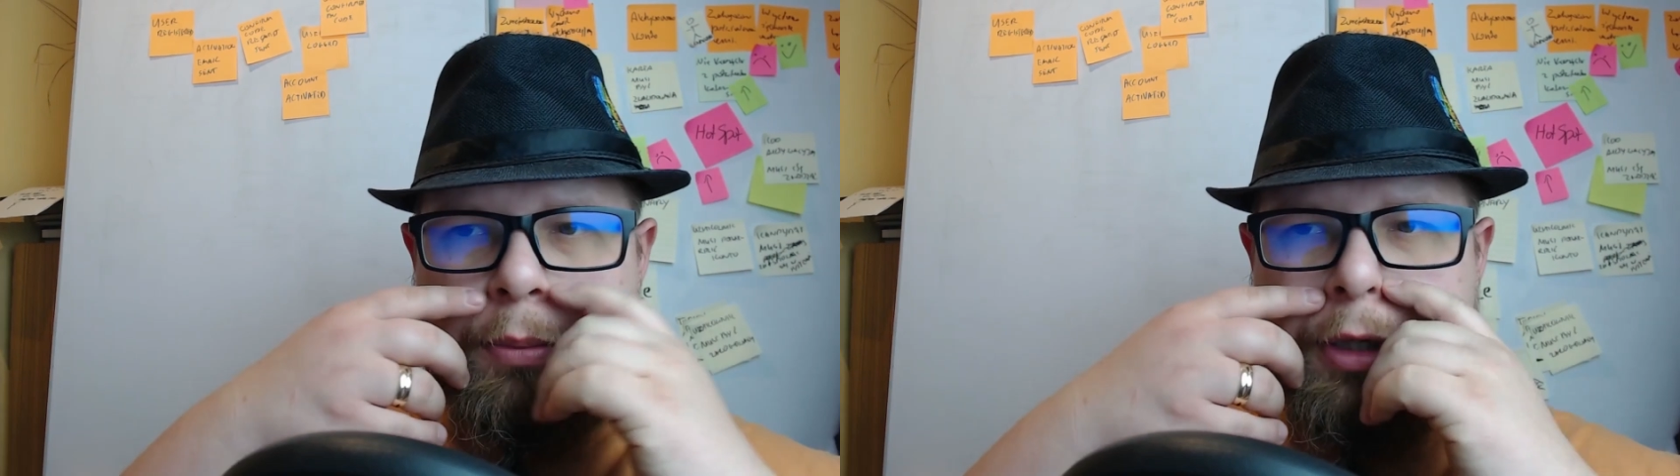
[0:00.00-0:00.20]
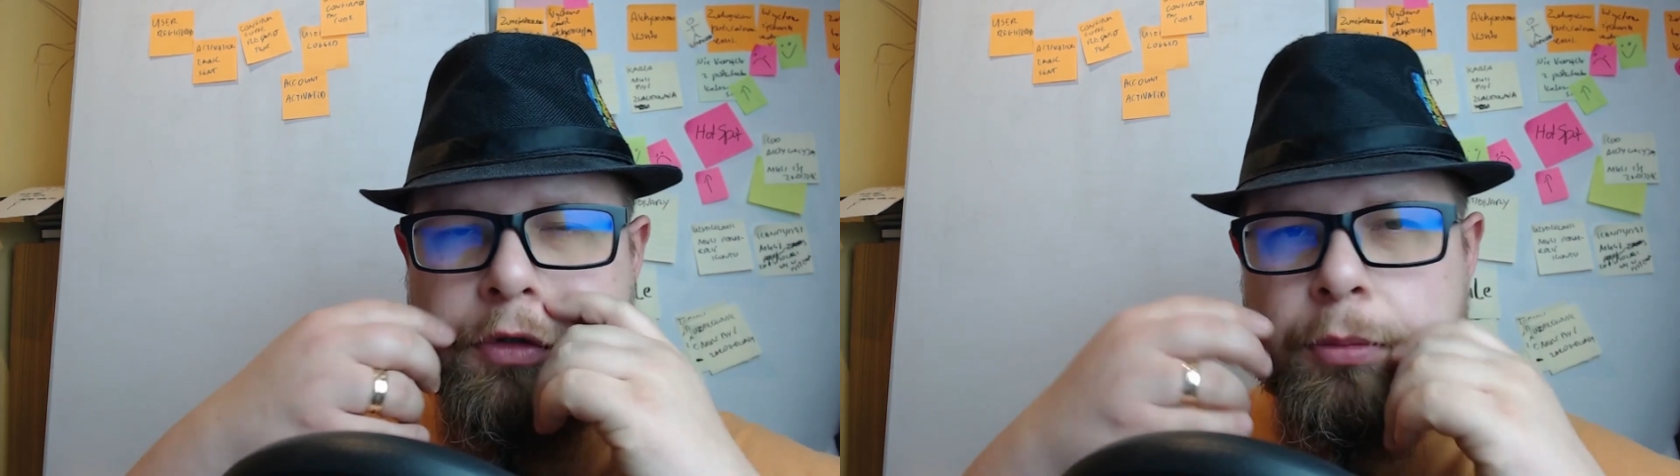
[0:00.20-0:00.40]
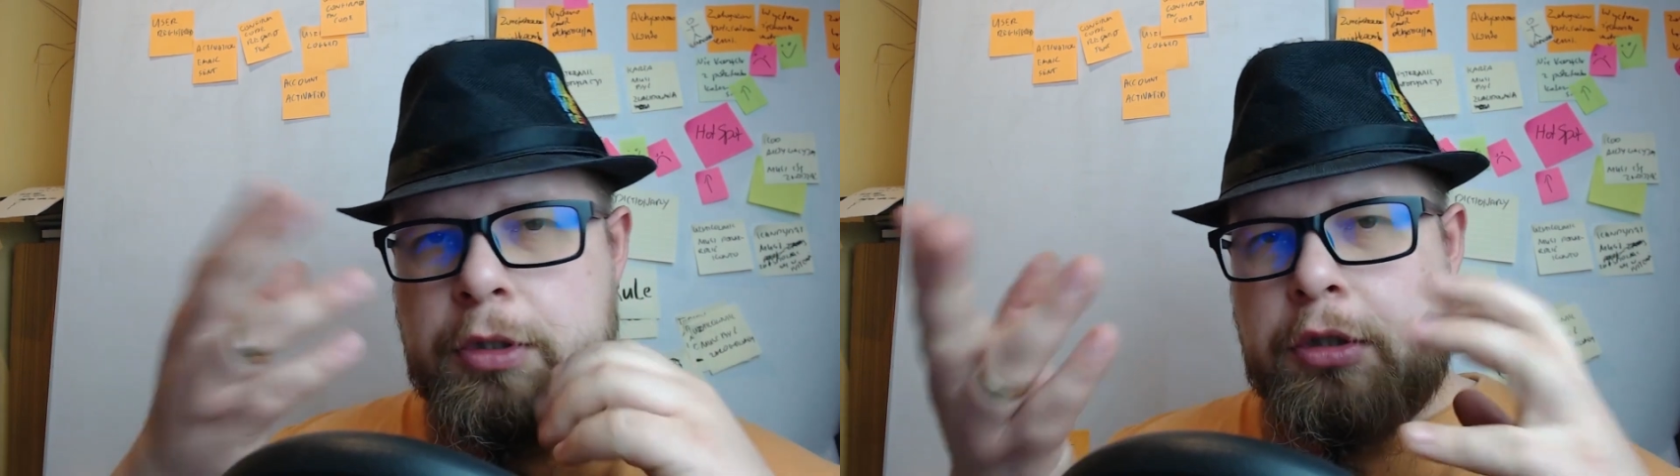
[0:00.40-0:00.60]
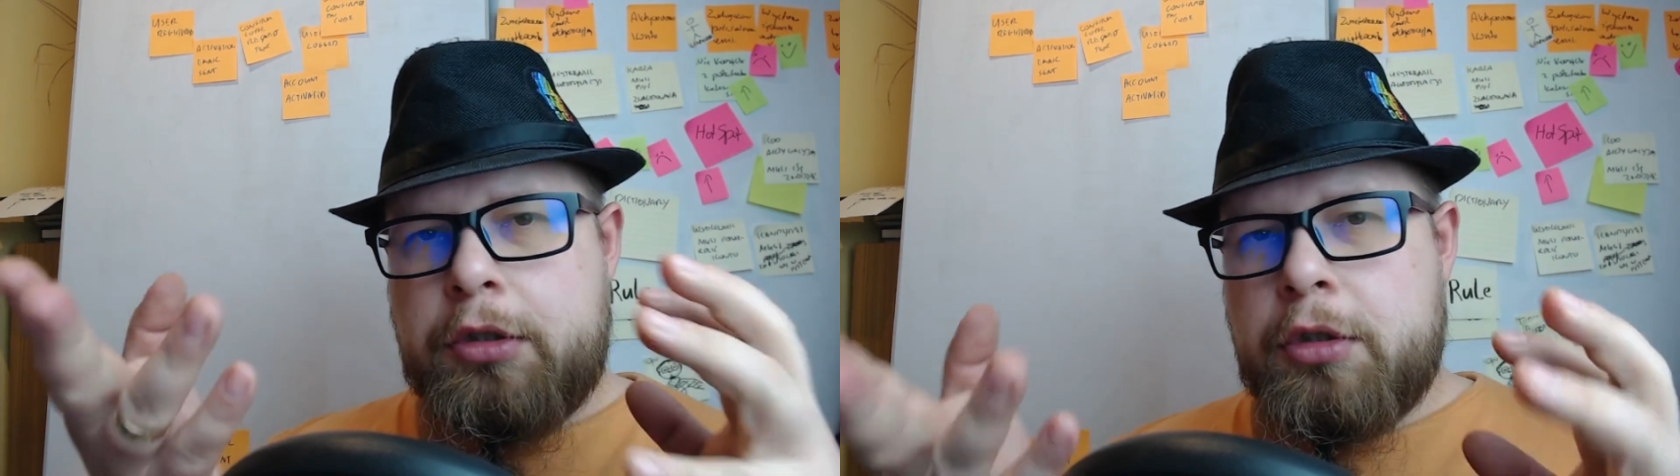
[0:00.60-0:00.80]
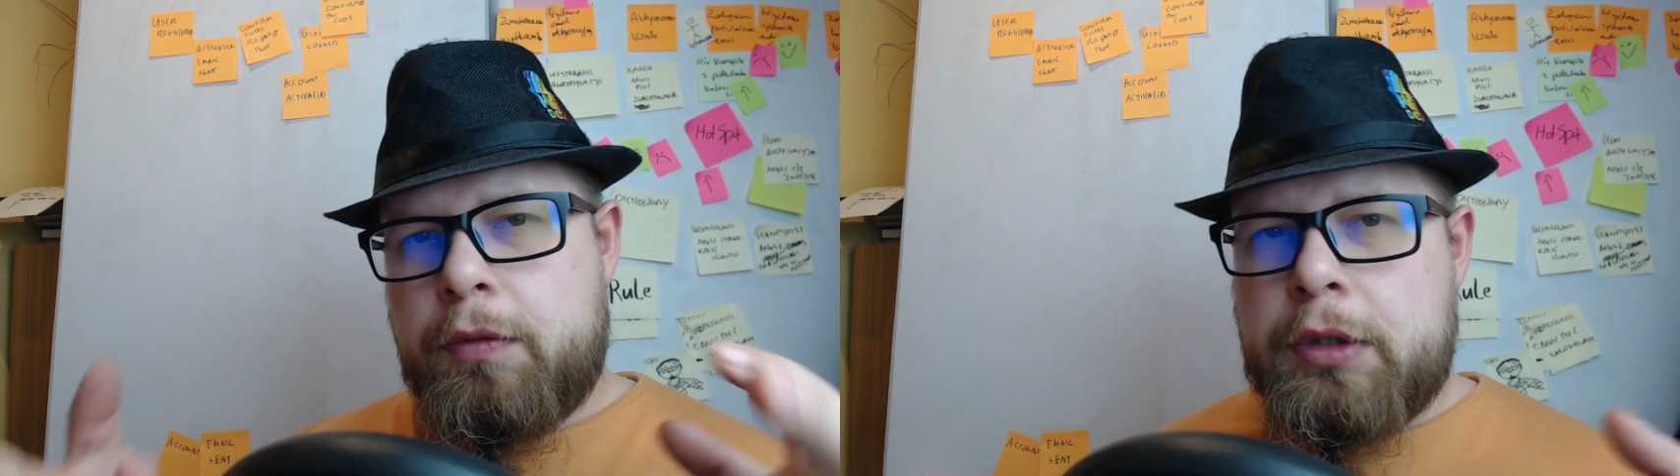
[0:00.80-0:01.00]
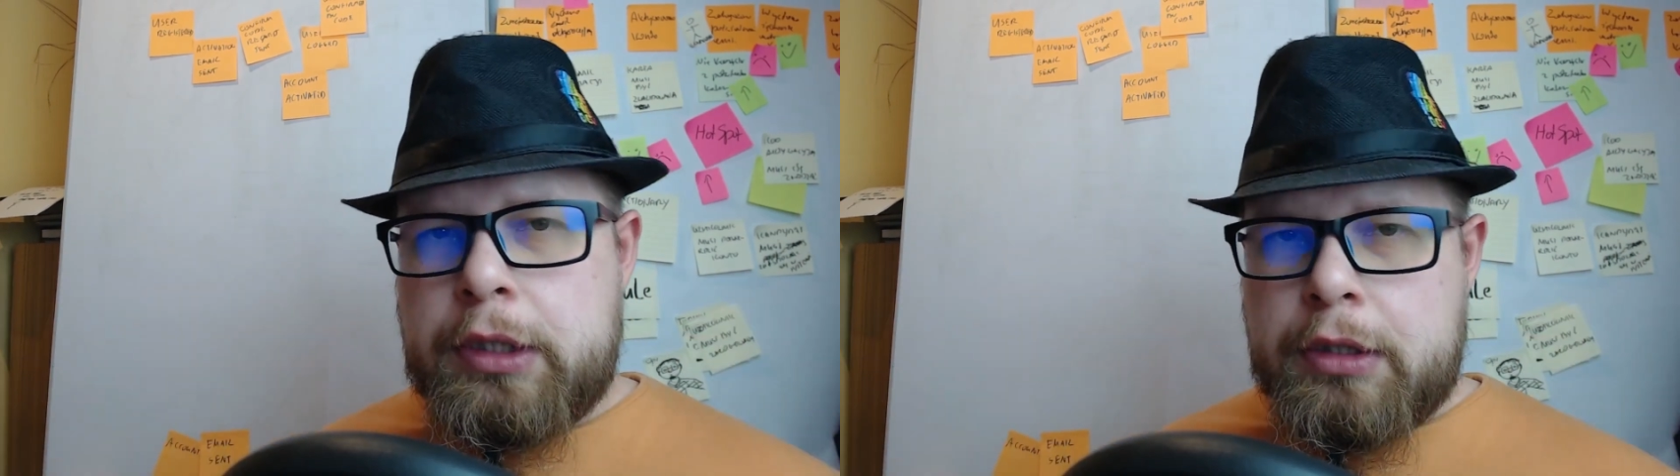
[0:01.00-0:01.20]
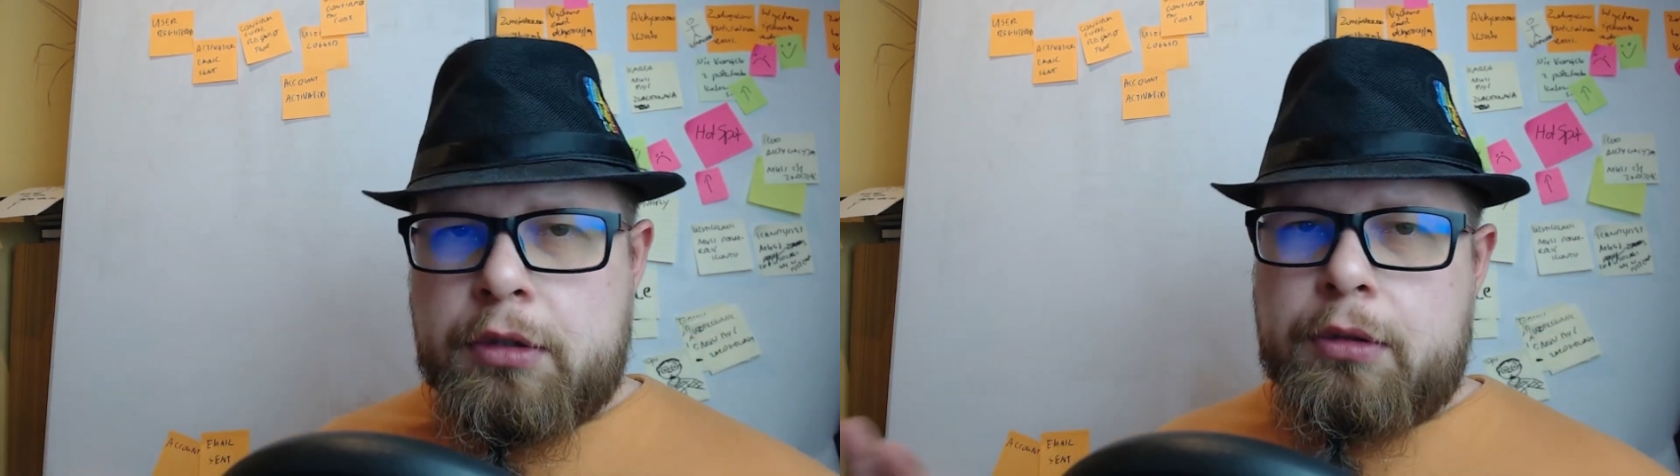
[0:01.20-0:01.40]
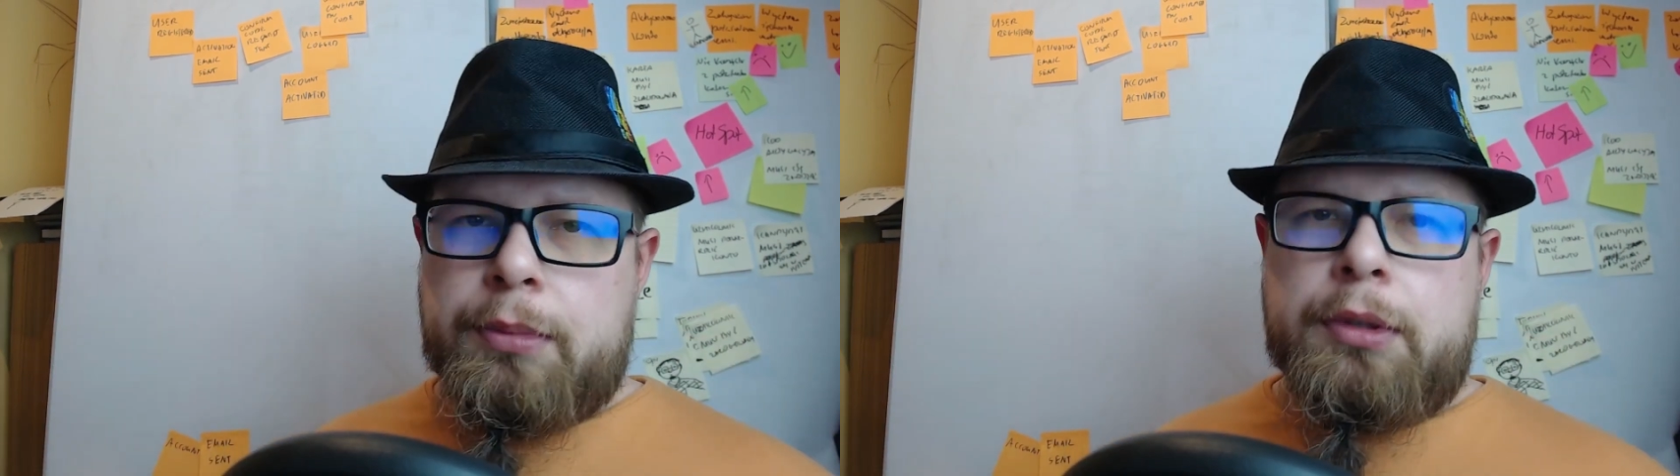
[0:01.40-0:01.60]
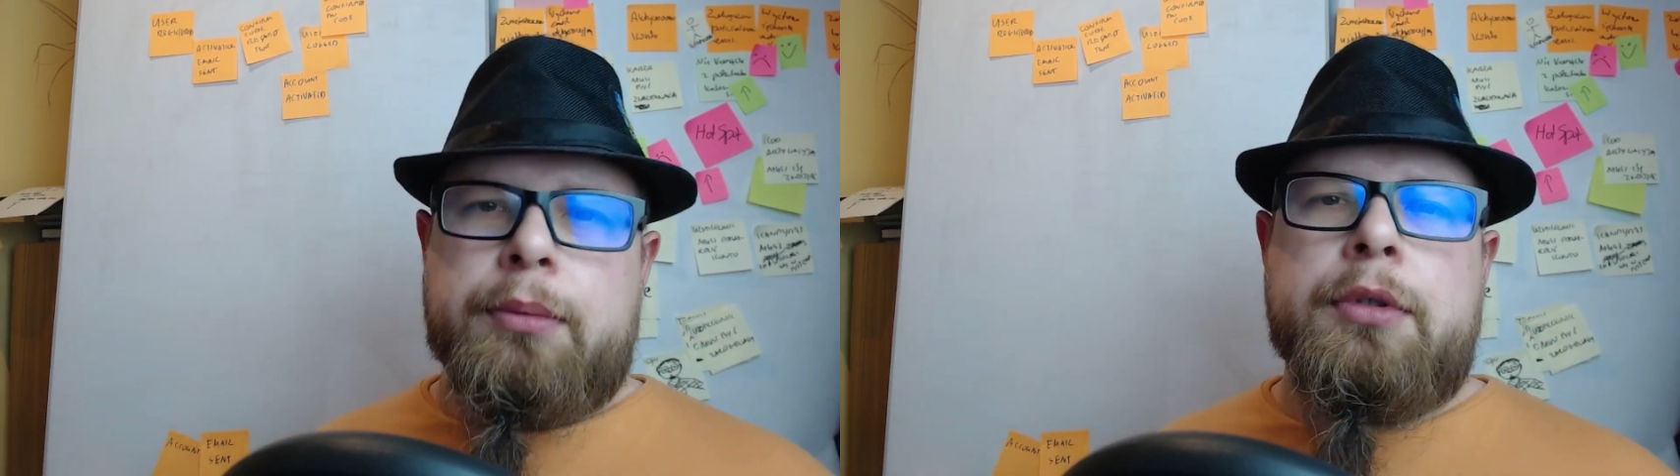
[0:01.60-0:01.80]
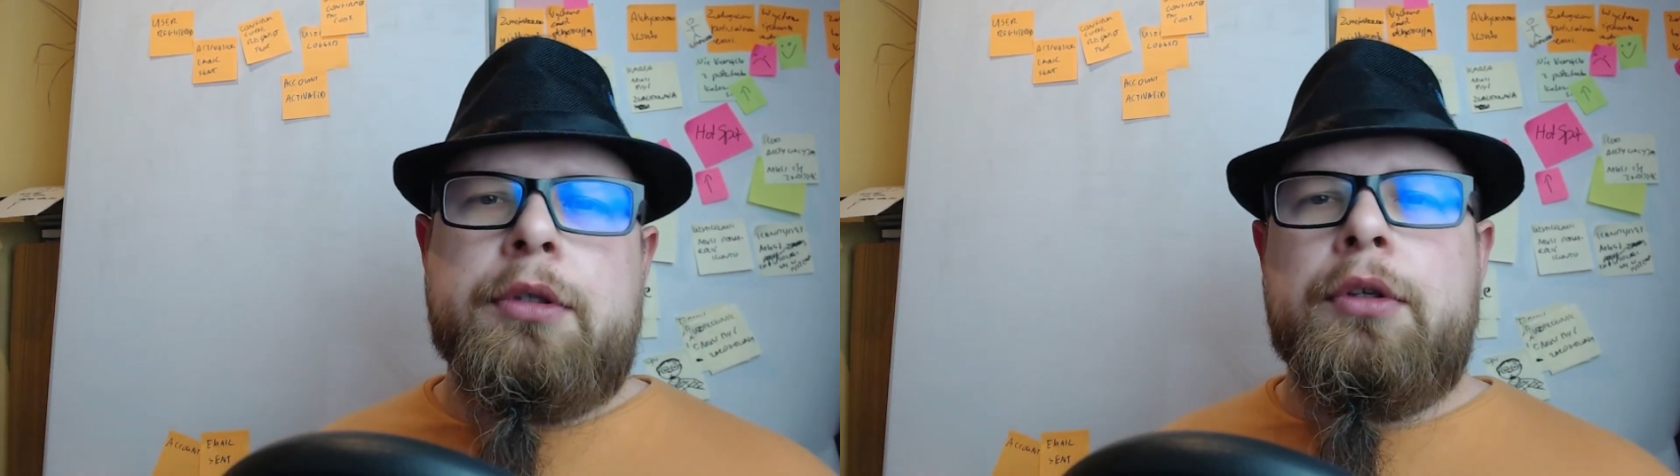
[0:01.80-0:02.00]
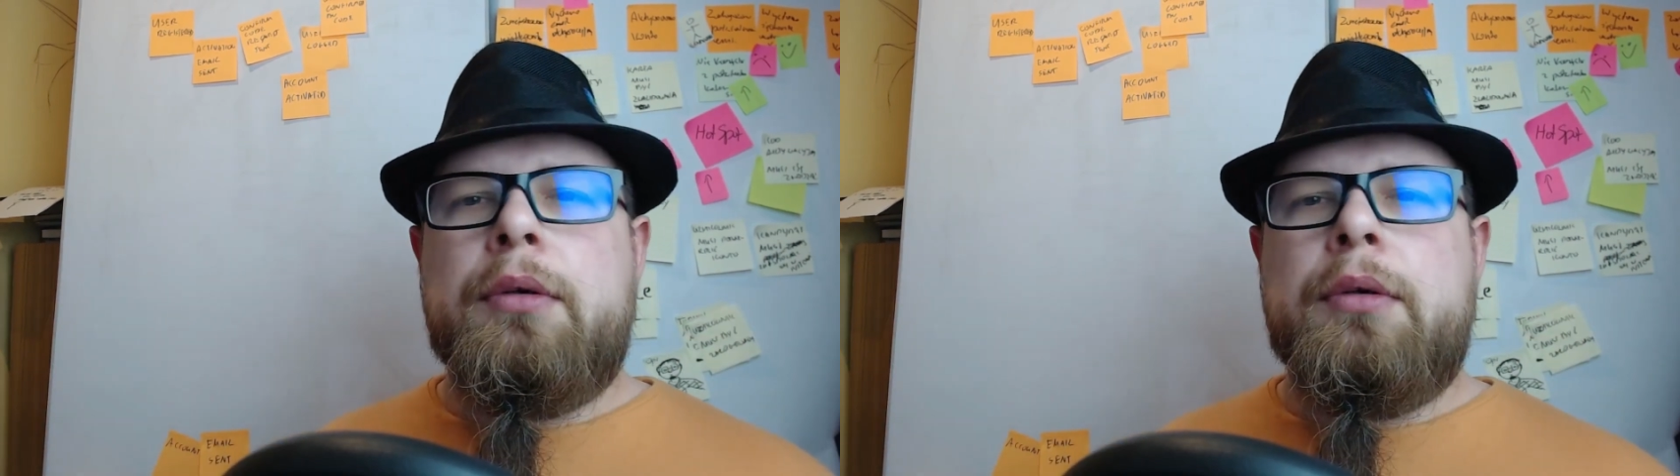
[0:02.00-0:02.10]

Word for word: ale w sumie częściowo też robiłem ten